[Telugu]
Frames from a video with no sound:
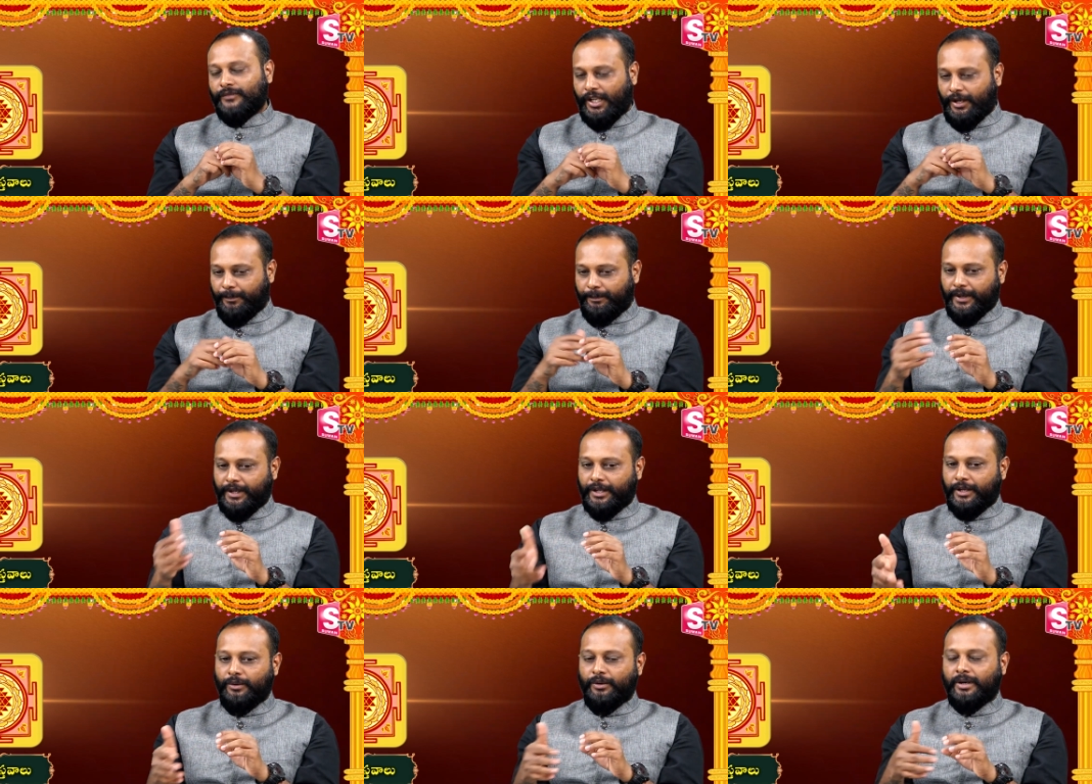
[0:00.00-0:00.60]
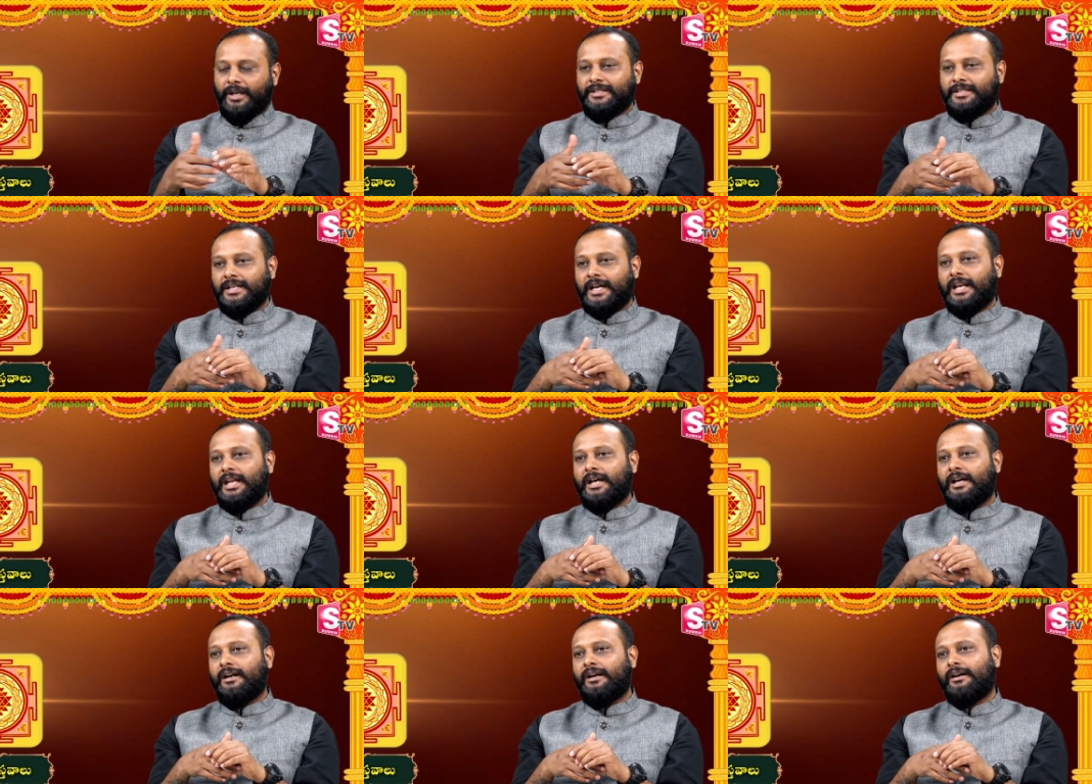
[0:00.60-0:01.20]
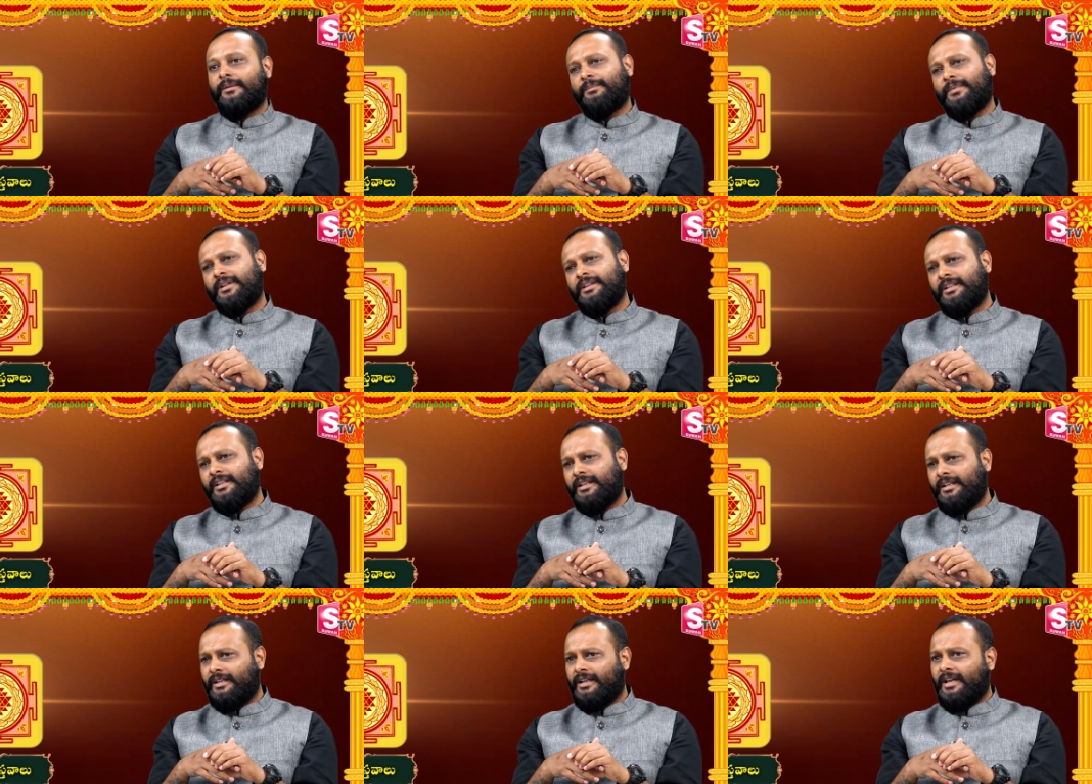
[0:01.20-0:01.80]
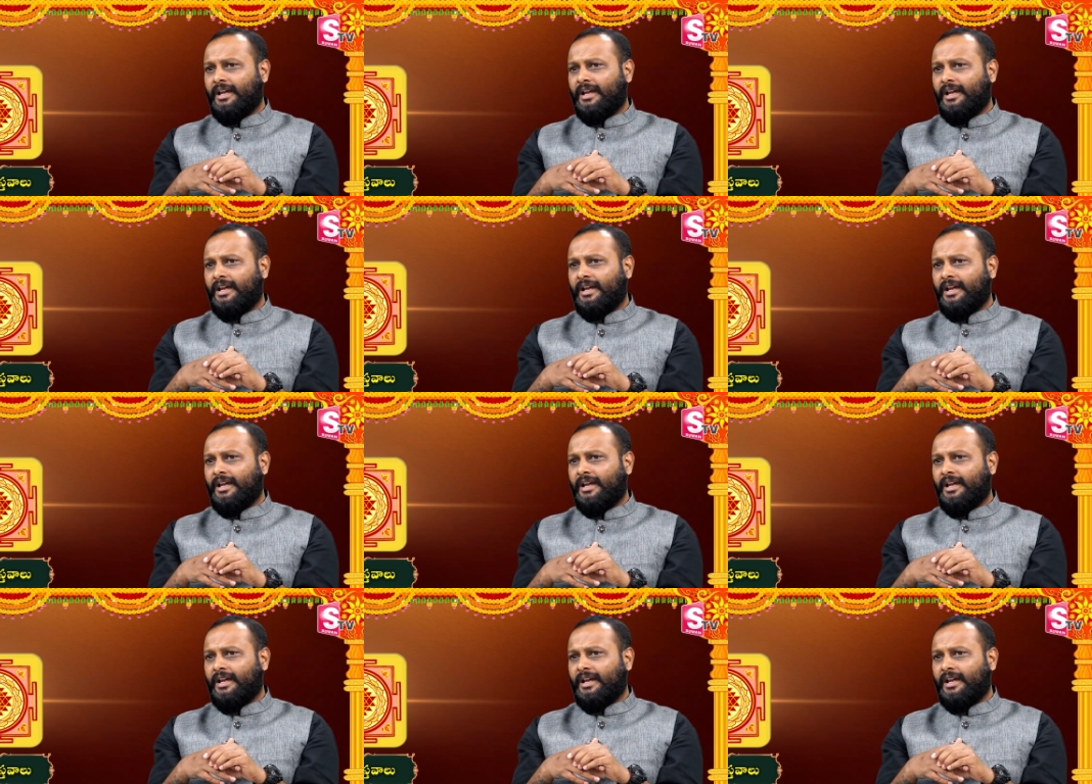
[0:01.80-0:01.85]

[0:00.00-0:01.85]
ఇప్పటికీ కూడా చాలా మంది